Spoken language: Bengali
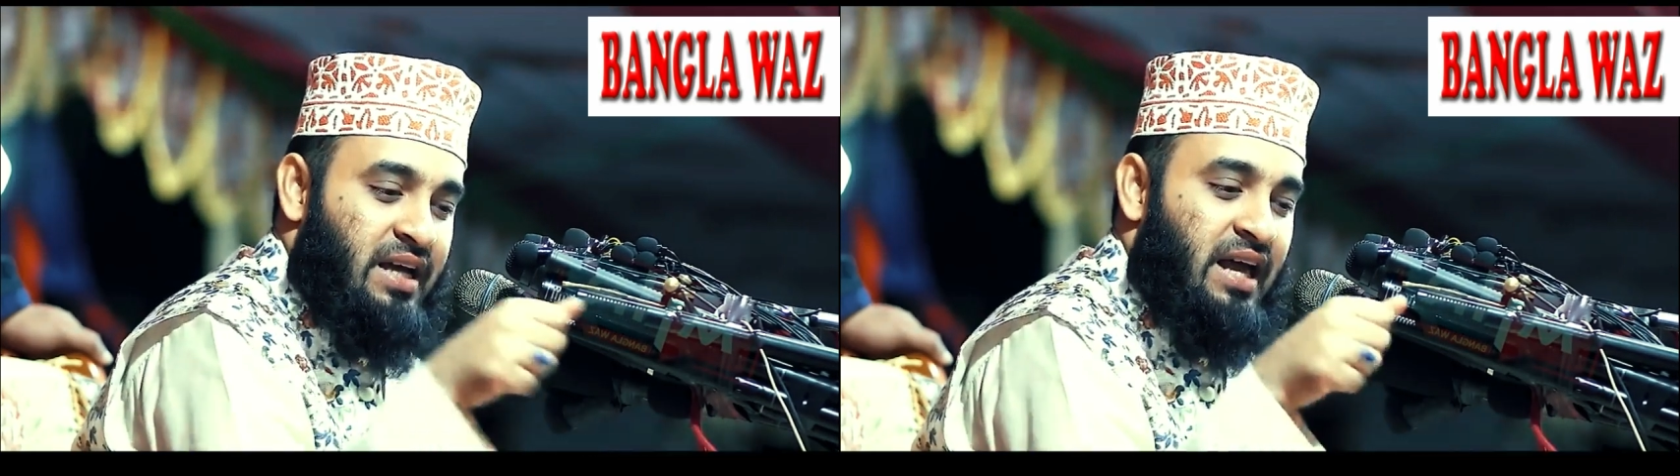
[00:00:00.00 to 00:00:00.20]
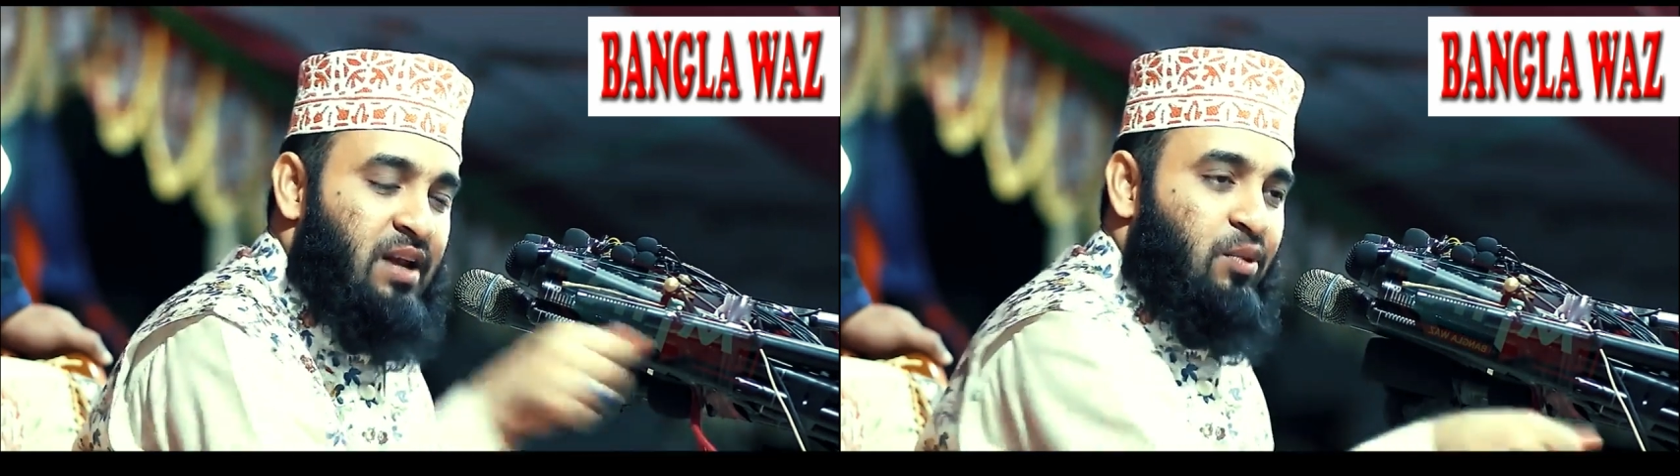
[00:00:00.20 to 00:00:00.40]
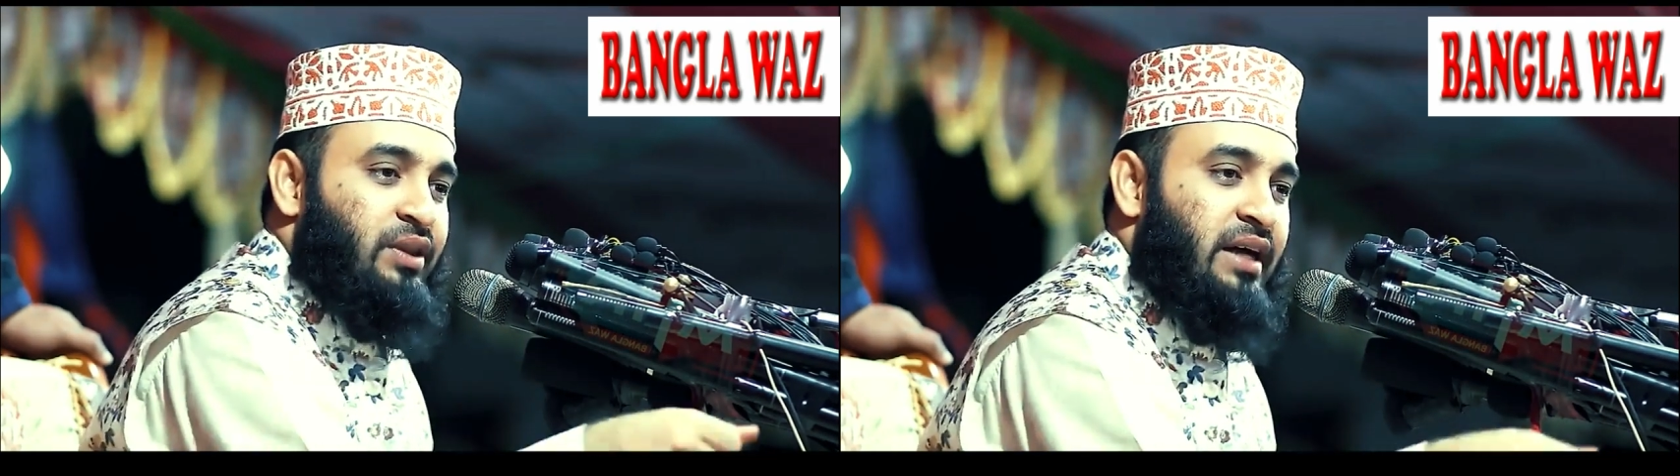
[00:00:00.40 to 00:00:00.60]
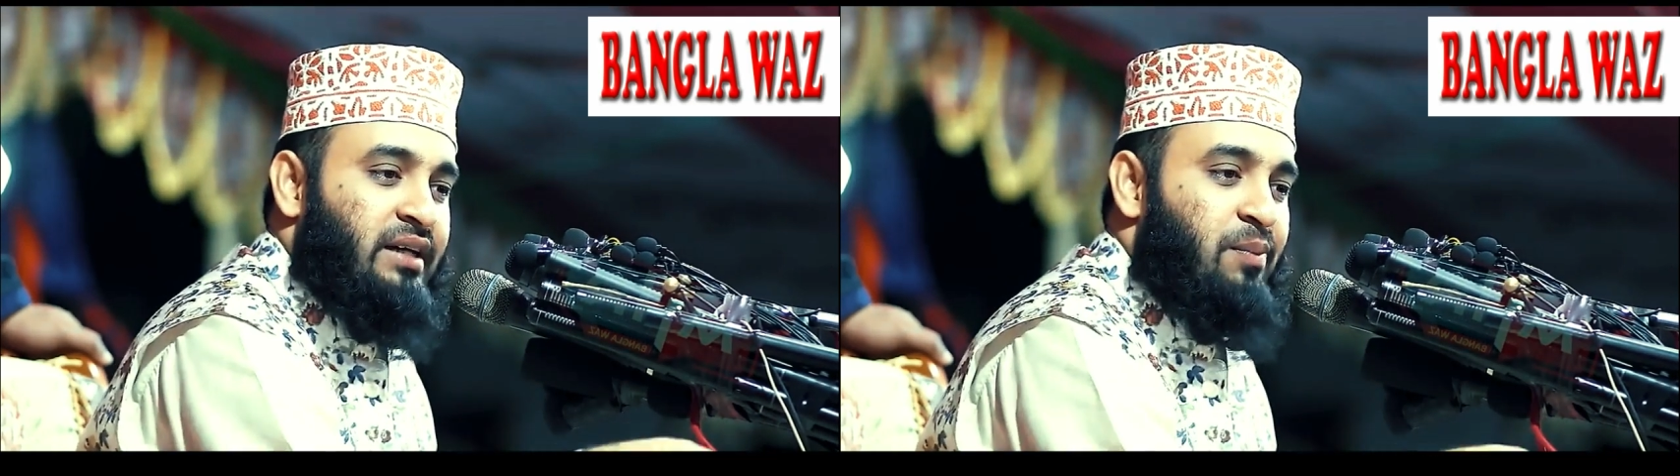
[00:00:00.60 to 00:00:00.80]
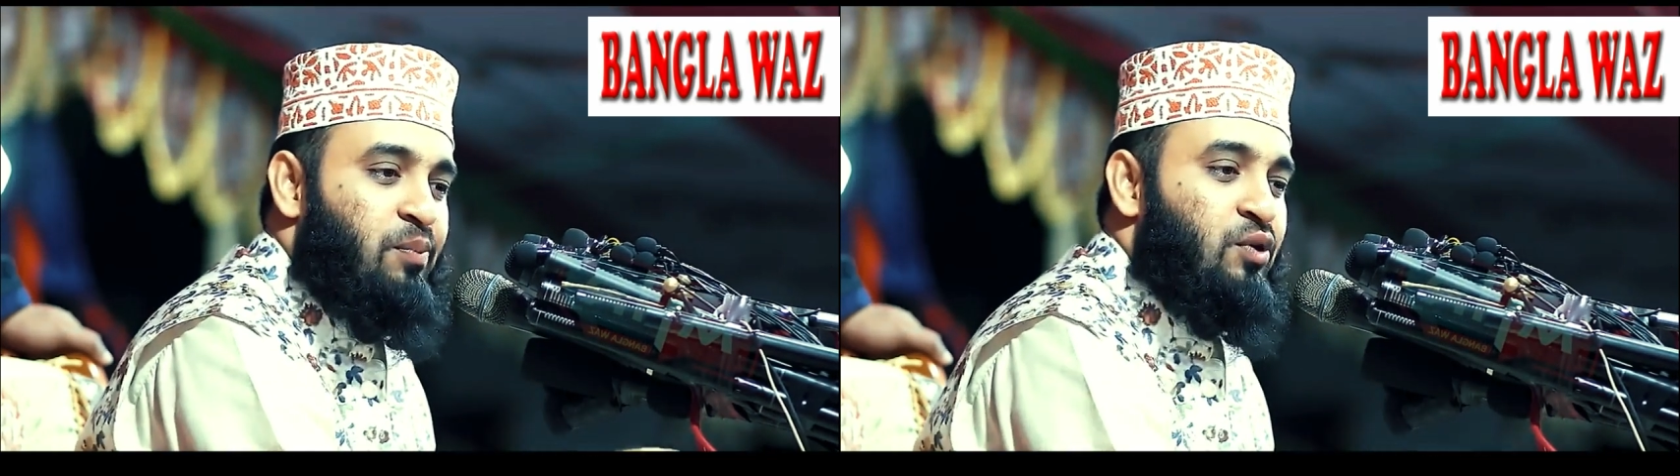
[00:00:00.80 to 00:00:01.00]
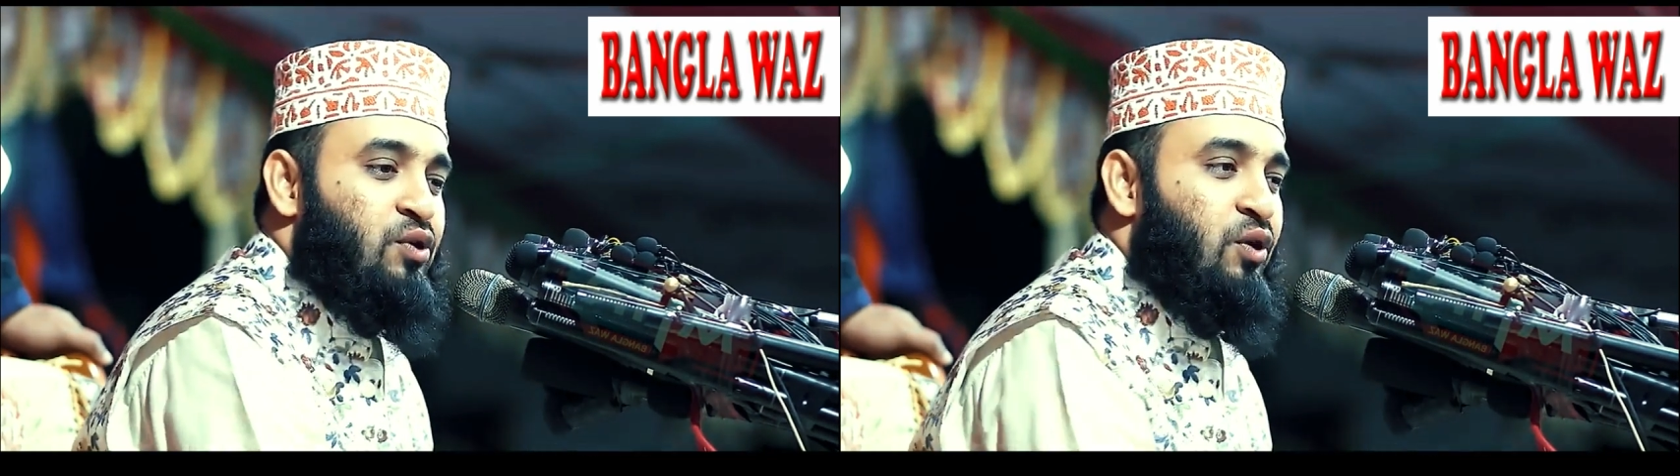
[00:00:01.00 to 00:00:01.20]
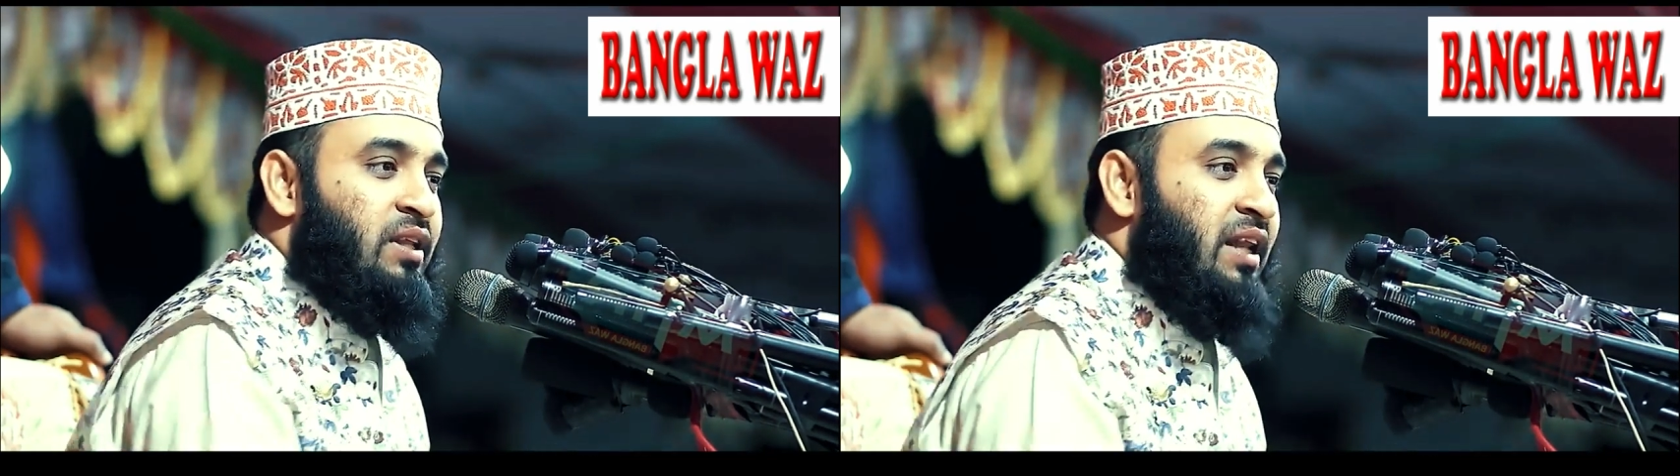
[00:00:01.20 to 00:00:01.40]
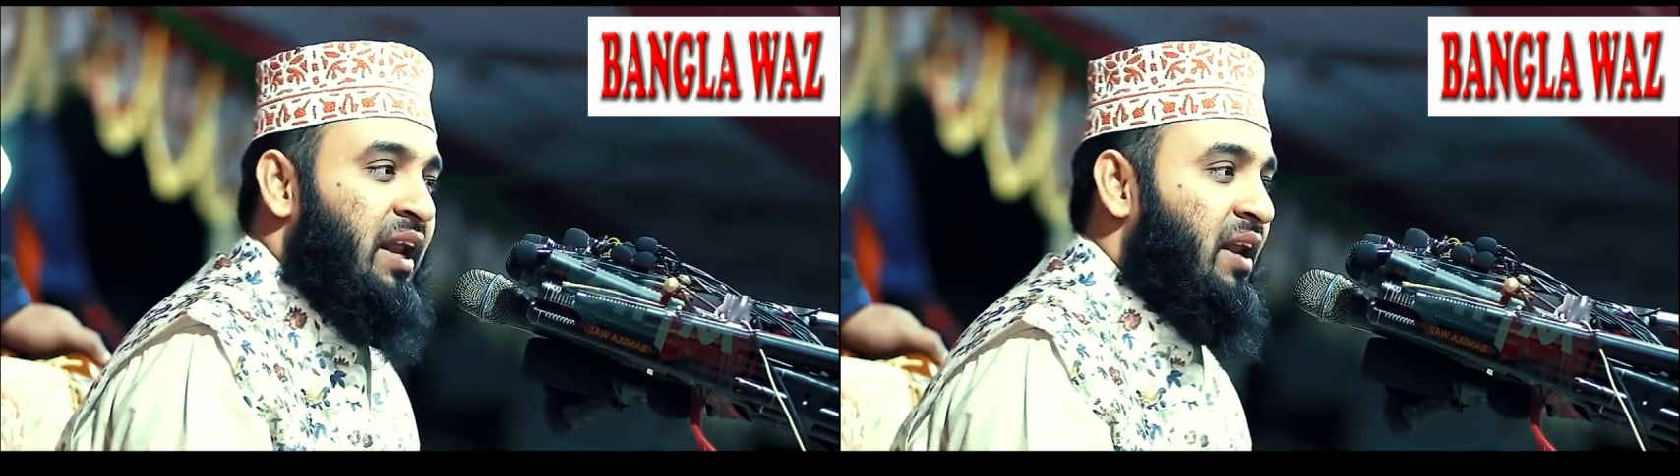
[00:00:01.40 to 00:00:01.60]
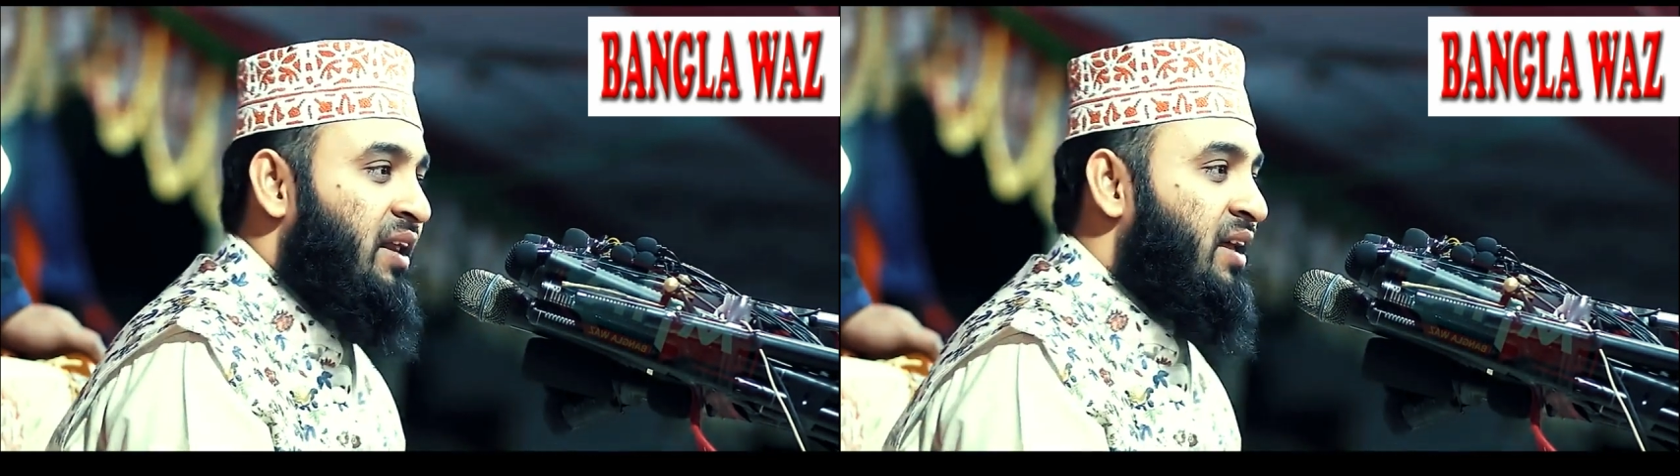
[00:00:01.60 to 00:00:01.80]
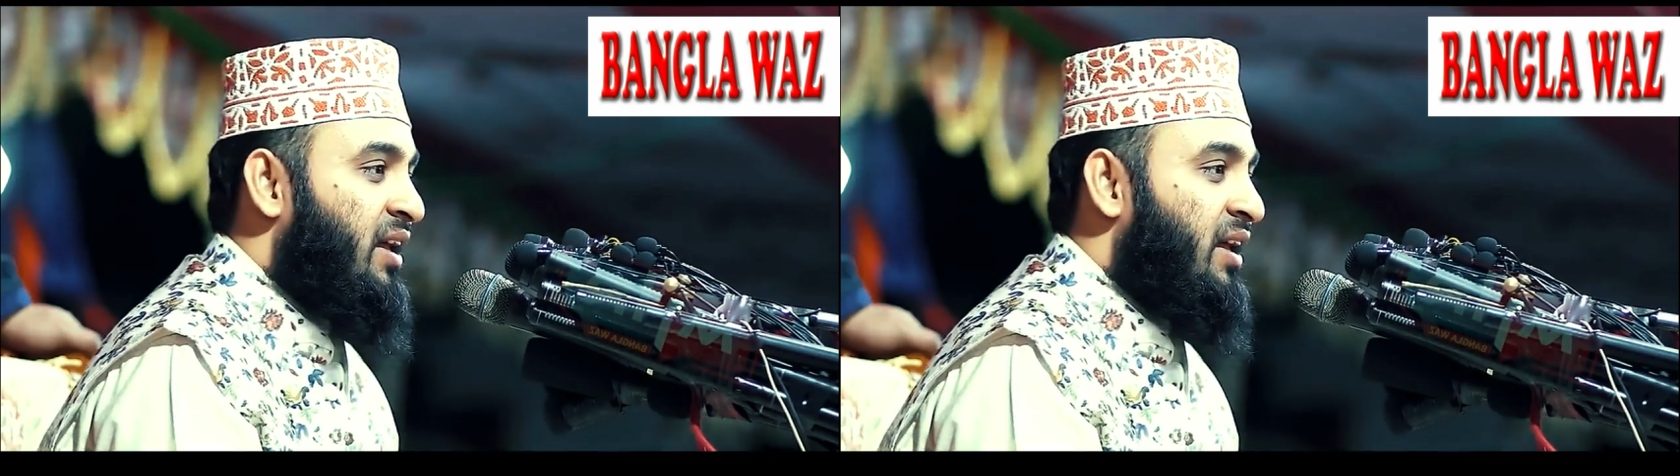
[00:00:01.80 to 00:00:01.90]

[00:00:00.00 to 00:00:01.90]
শেয়ারের মধ্যে একটা পুট করে দিলেন